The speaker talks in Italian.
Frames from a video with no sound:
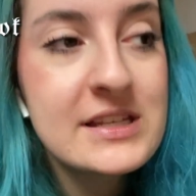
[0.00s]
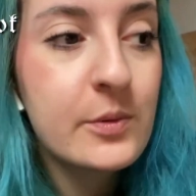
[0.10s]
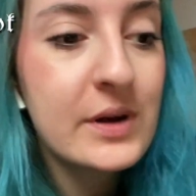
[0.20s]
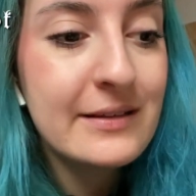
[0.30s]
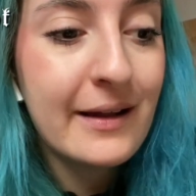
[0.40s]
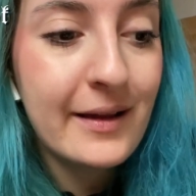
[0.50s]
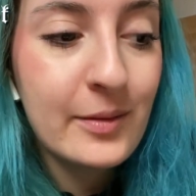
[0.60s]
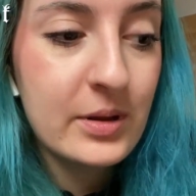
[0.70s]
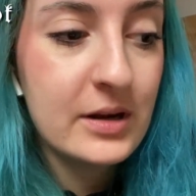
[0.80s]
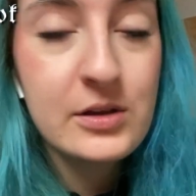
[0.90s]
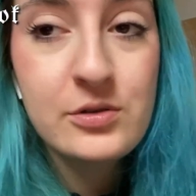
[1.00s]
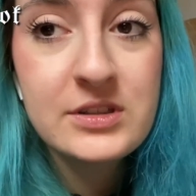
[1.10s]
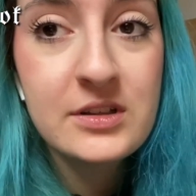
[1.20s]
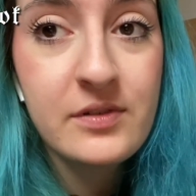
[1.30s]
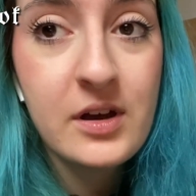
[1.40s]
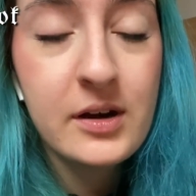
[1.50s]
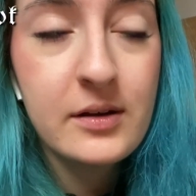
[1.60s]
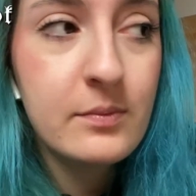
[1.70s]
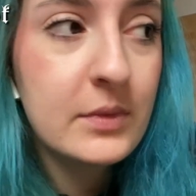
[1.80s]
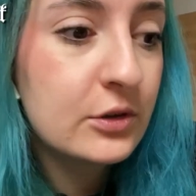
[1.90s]
esaurita e piena di cose da
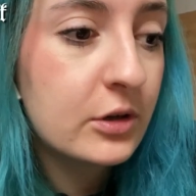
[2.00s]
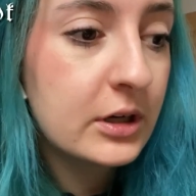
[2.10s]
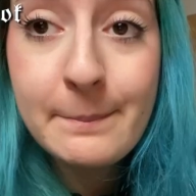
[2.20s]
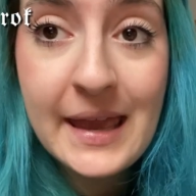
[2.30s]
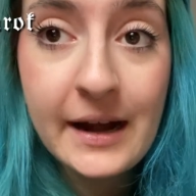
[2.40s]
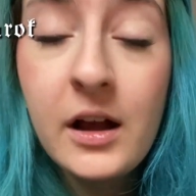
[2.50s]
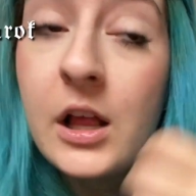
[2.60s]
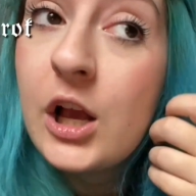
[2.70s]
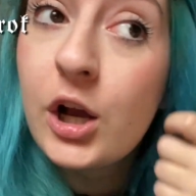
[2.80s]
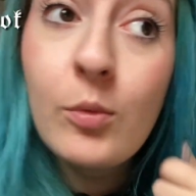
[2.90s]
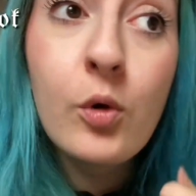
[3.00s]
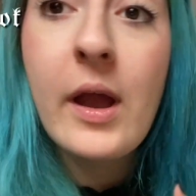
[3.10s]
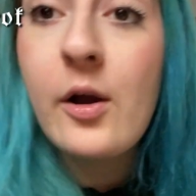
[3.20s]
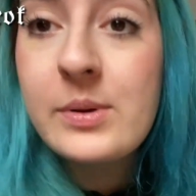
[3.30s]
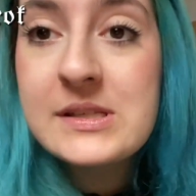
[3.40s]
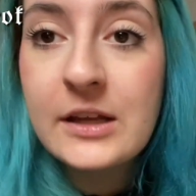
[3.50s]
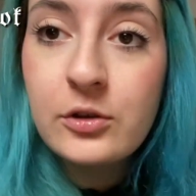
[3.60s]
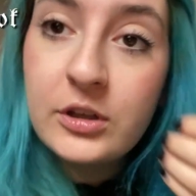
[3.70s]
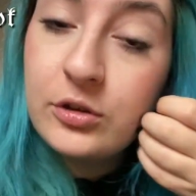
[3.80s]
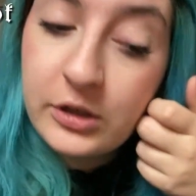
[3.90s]
fare, madonna, piena. Comunque ho
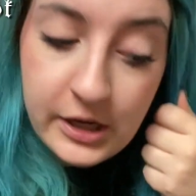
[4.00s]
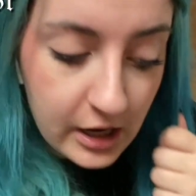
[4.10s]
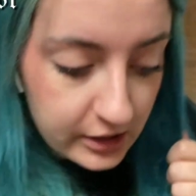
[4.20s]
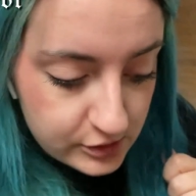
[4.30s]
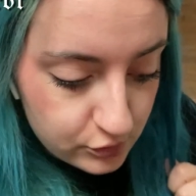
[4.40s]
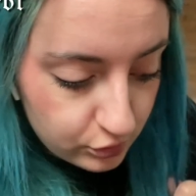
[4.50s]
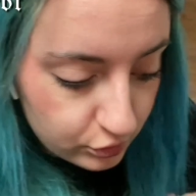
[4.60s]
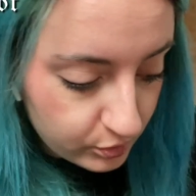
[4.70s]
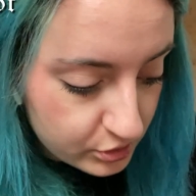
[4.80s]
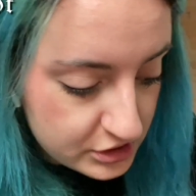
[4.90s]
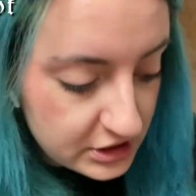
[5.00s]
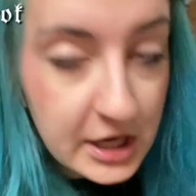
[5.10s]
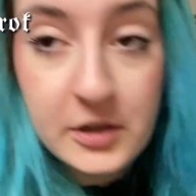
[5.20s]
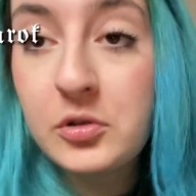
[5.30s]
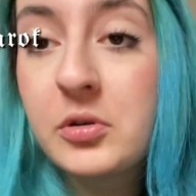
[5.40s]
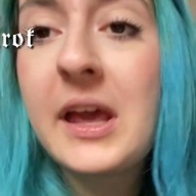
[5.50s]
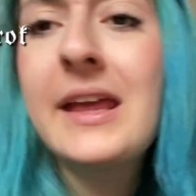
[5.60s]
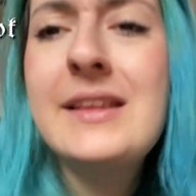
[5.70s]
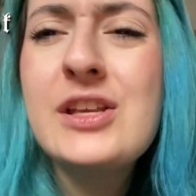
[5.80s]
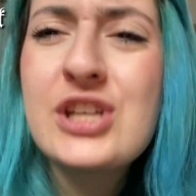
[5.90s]
pensato di tornare anche su YouTube considerando
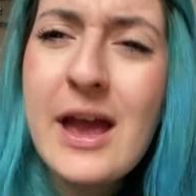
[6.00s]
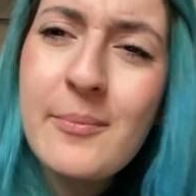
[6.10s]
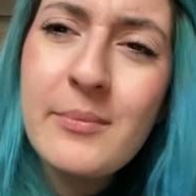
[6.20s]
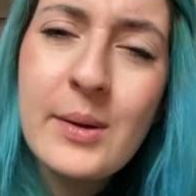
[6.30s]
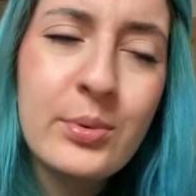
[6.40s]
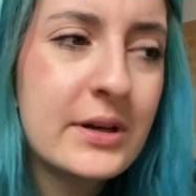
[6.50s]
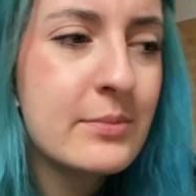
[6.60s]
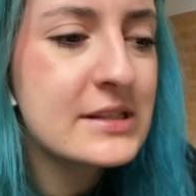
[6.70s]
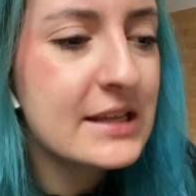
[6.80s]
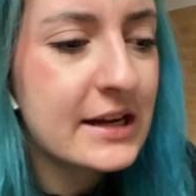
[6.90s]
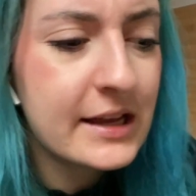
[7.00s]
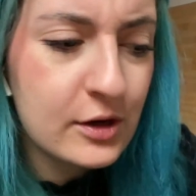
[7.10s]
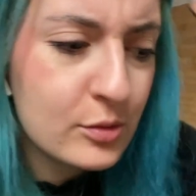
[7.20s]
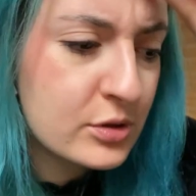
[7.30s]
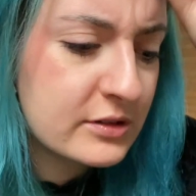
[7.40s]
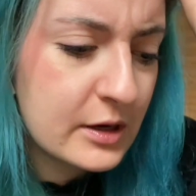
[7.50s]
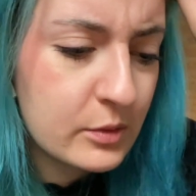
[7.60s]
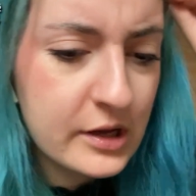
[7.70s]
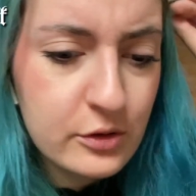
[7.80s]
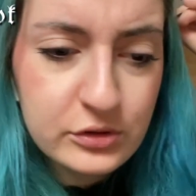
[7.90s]
che dicembre potrebbe essere carino portare
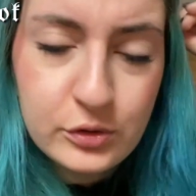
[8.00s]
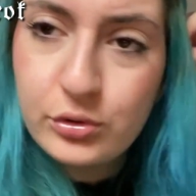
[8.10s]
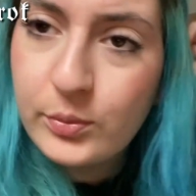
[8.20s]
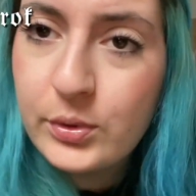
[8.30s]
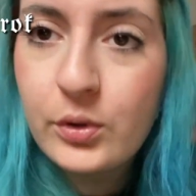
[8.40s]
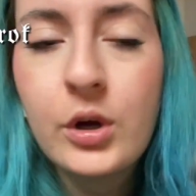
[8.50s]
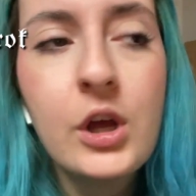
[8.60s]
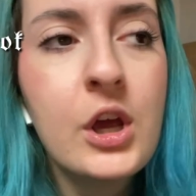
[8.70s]
qualche contenuto in più,